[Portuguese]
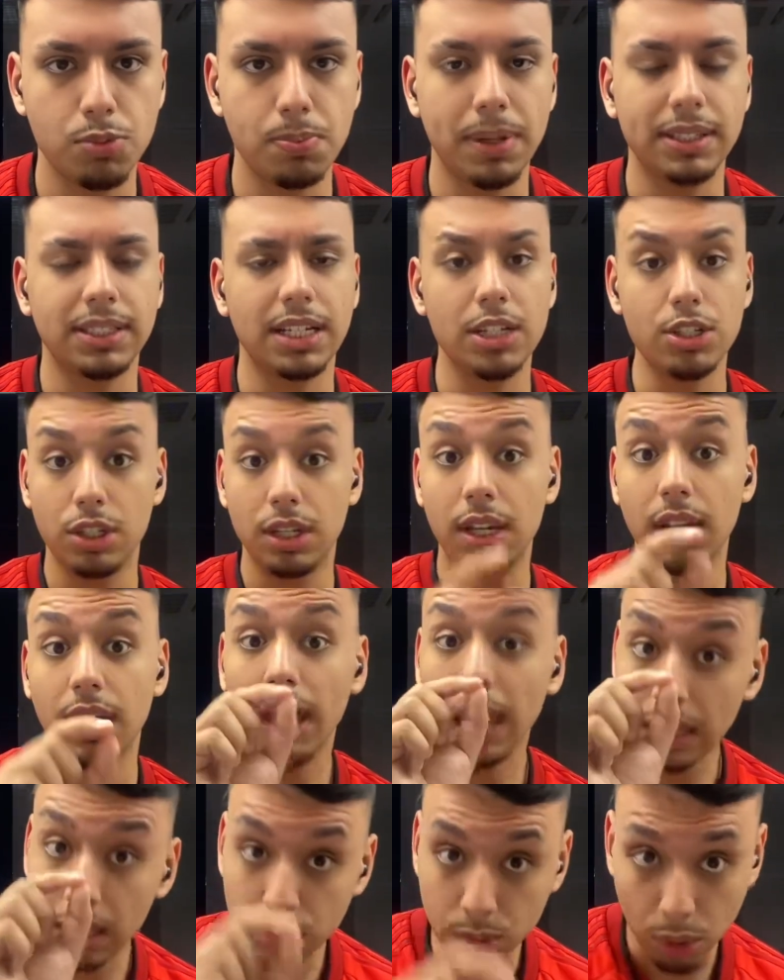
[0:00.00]
de passagem,
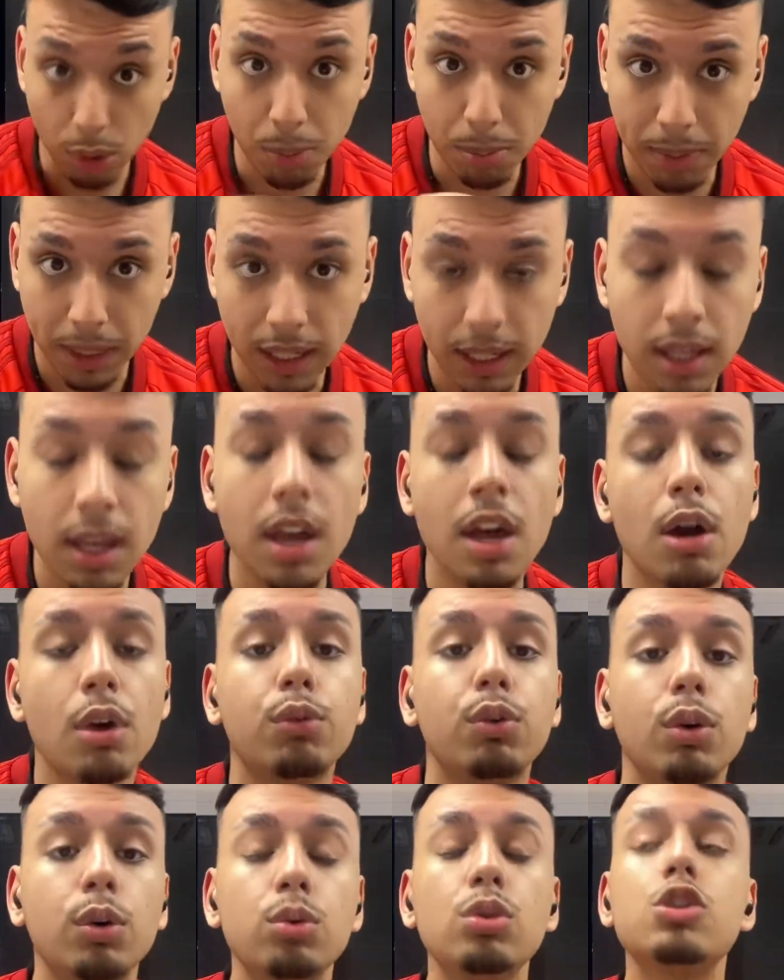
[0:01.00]
que entrou bem,
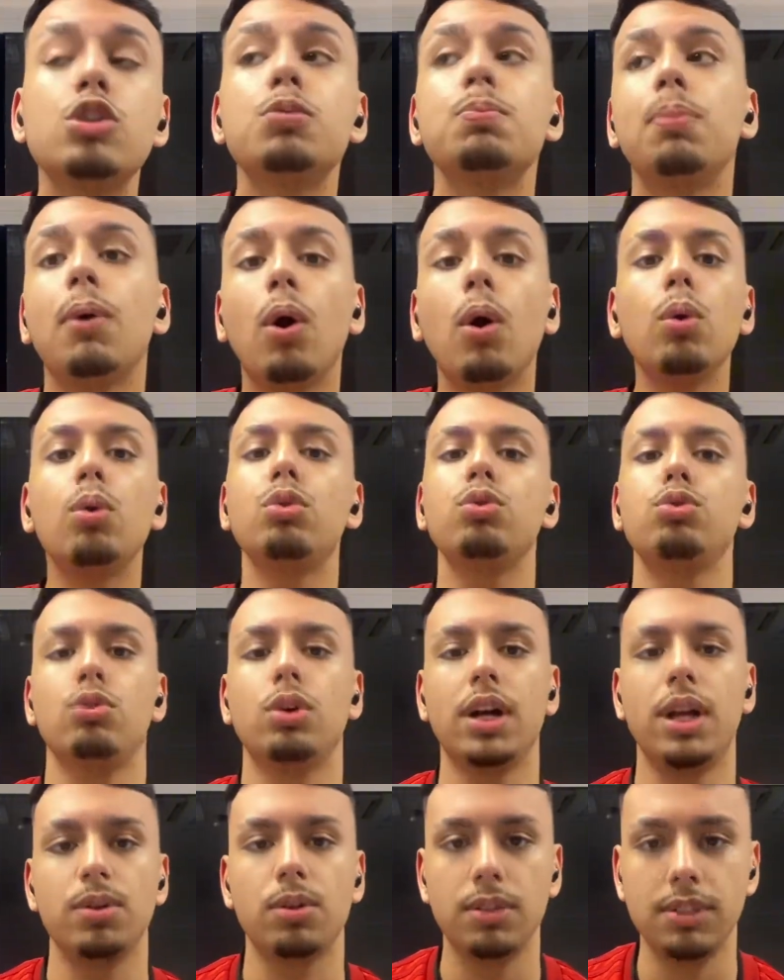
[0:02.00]
foi um dos poucos
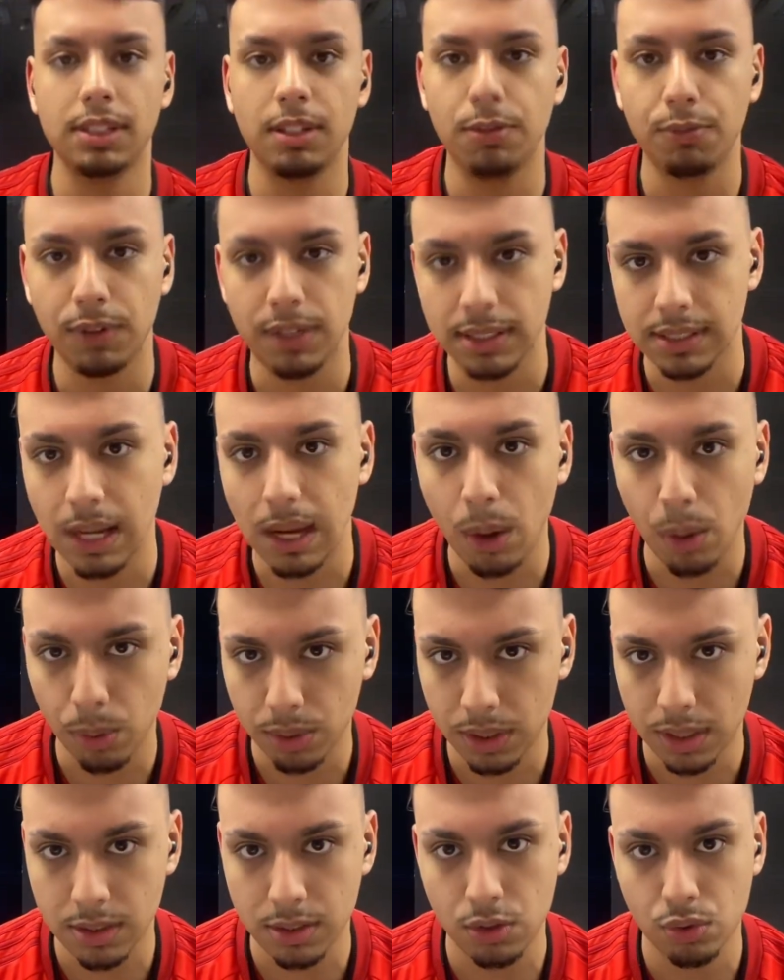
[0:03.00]
jogadores que fez algo
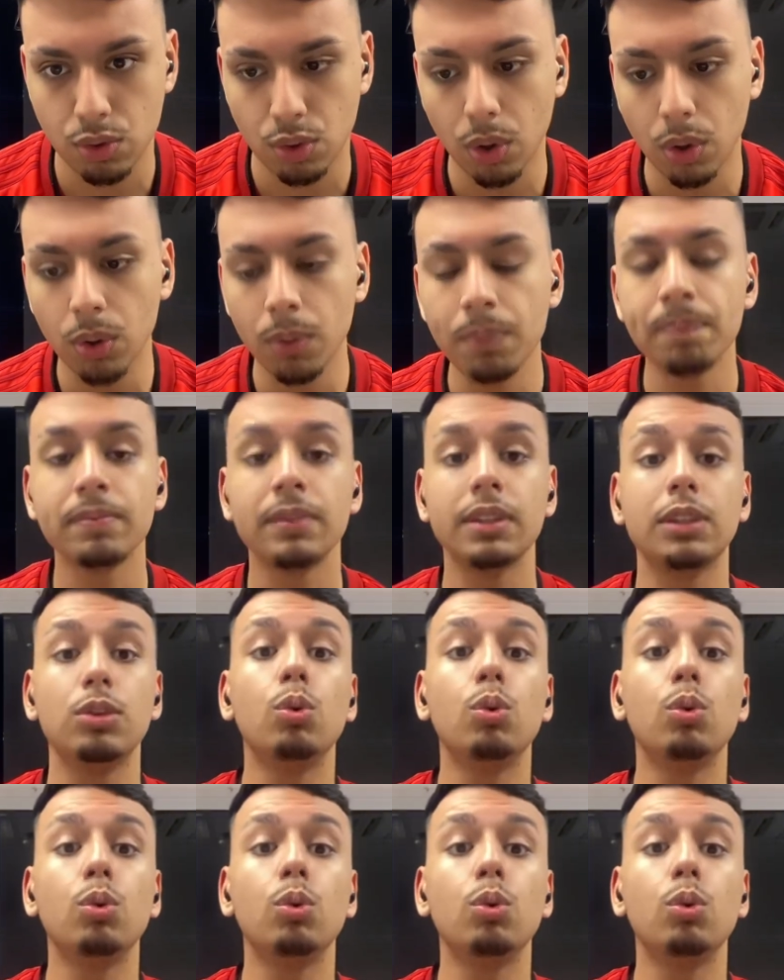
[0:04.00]
nesse jogo.